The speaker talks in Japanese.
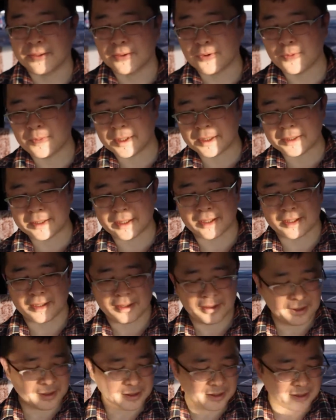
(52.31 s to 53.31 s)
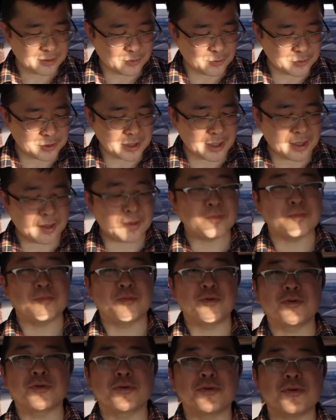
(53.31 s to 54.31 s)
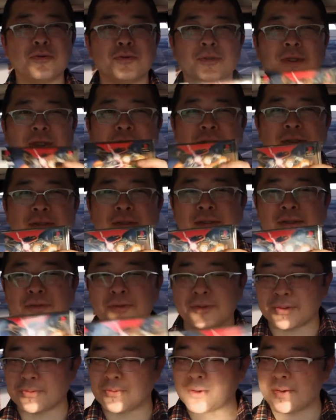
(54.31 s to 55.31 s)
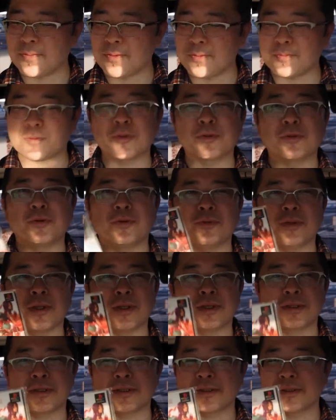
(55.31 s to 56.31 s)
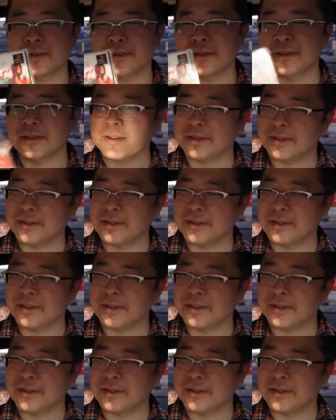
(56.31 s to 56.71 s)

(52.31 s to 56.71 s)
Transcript: ごめんなさい。こちら、ブックオフです。そしてこれもブックオフです。